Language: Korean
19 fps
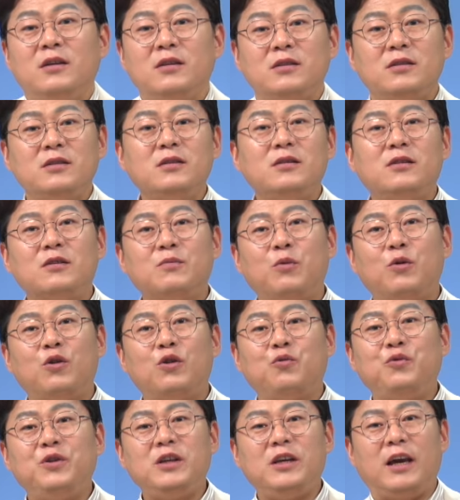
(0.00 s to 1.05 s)

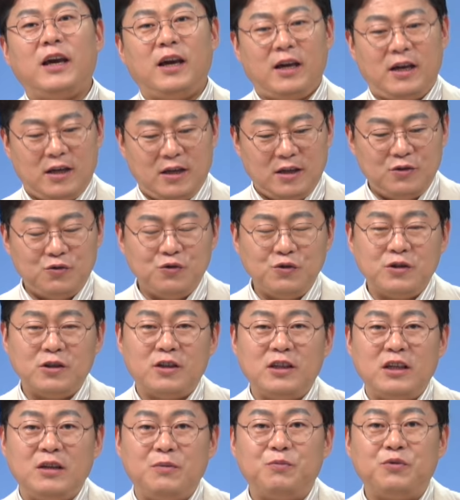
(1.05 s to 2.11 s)
싱크볼 위에 이
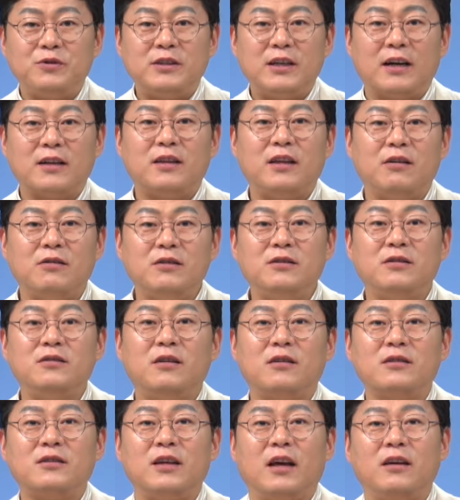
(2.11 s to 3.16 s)
수전이 부착되어 있는
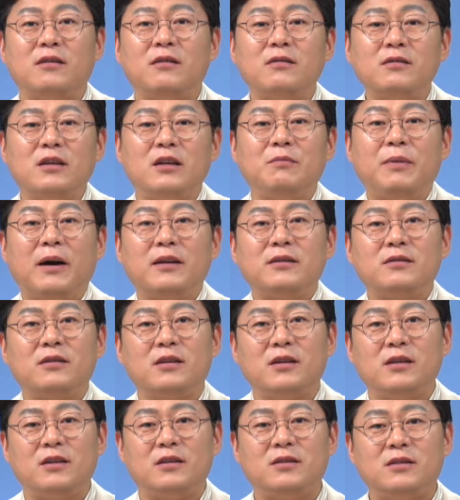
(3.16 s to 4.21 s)
형태 이런
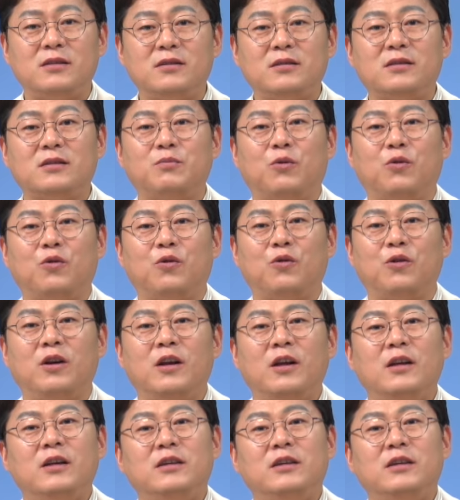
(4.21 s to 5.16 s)
일반적인 싱크볼